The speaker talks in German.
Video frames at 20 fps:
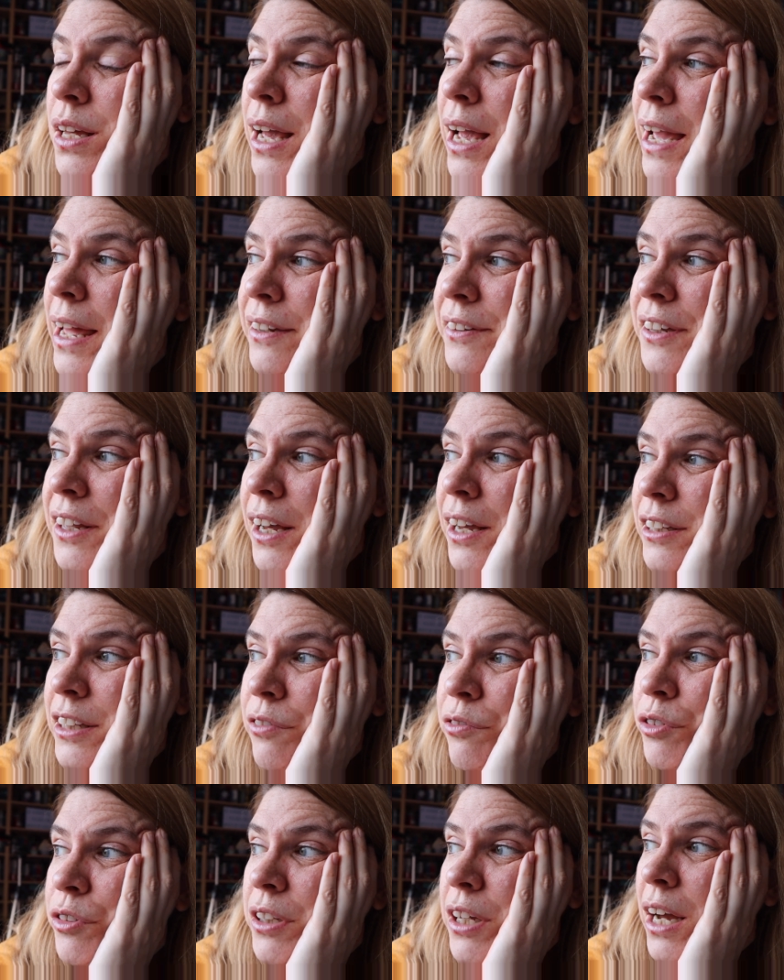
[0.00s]
Eine Sache ist ja
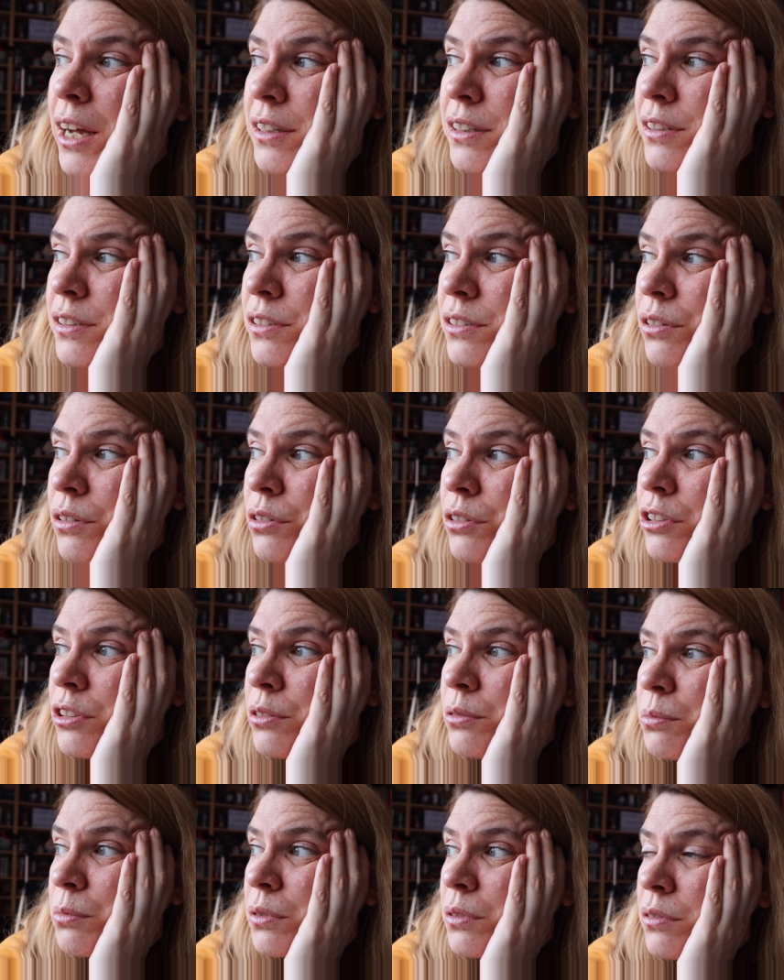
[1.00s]
für Daniel noch
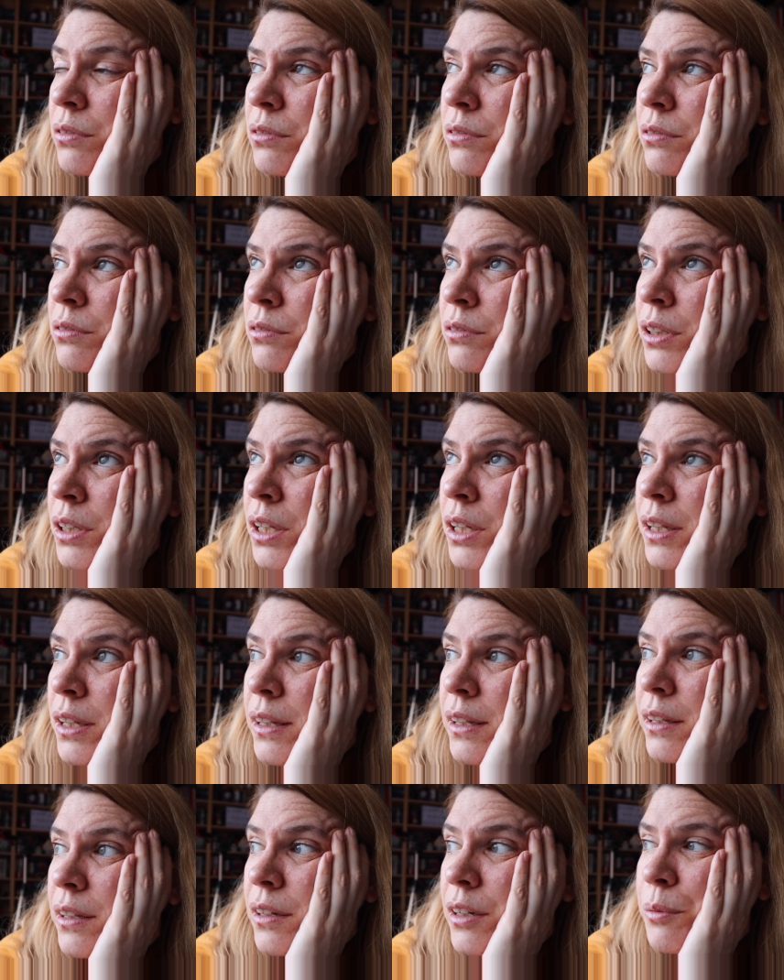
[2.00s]
zum
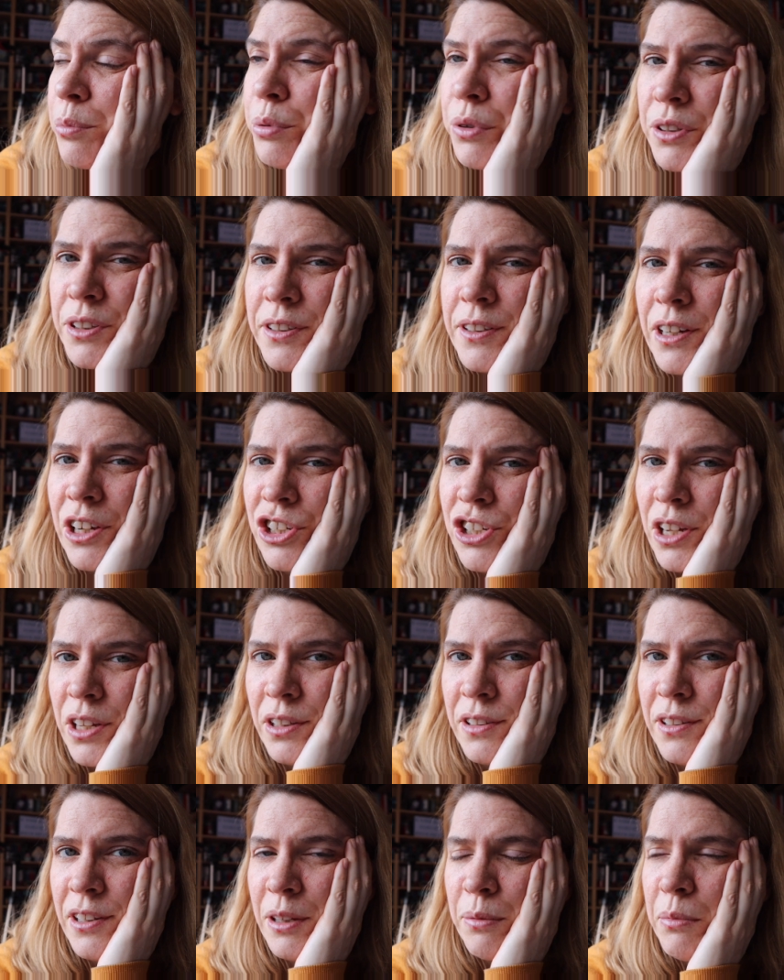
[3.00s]
Geburtstag
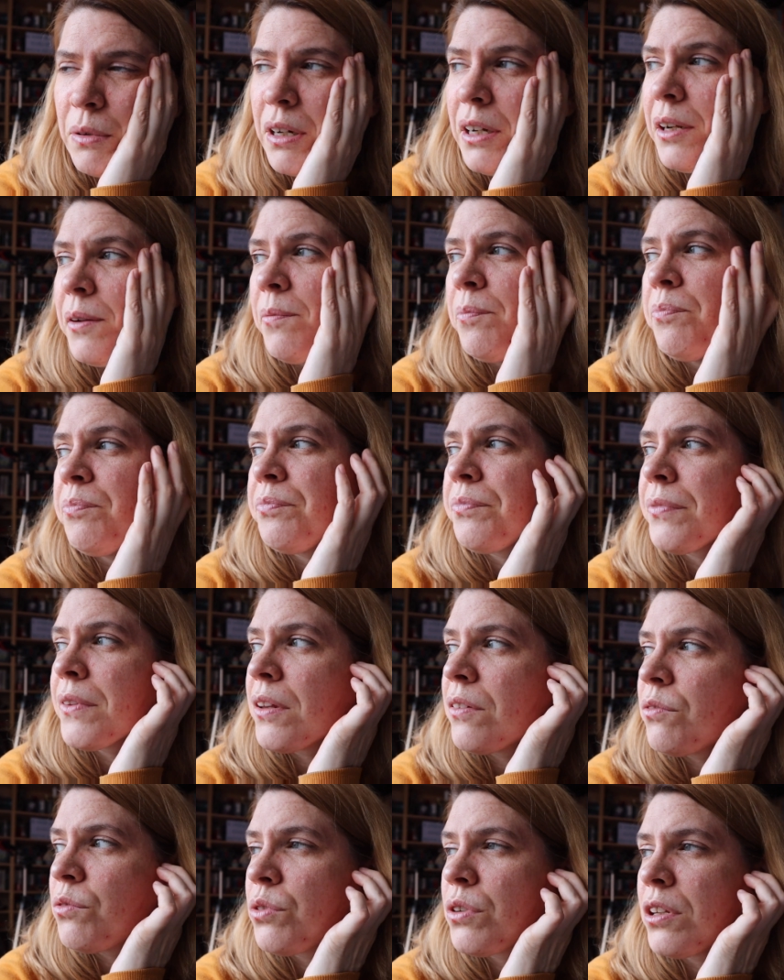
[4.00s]
schenkt sich mal,
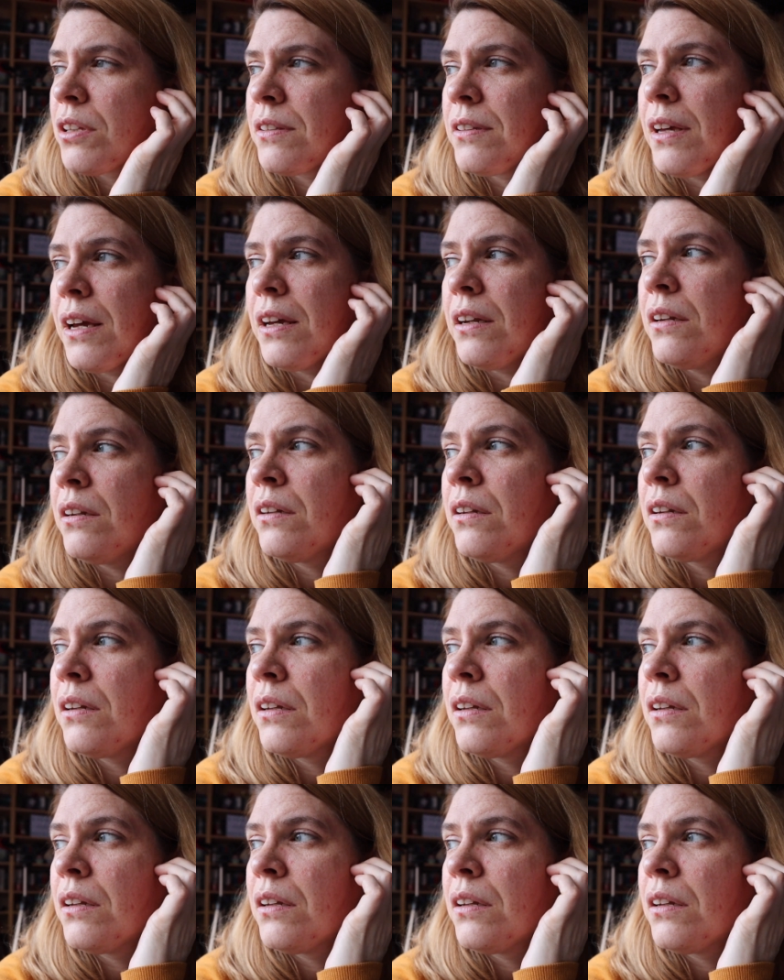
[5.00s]
wird es sein.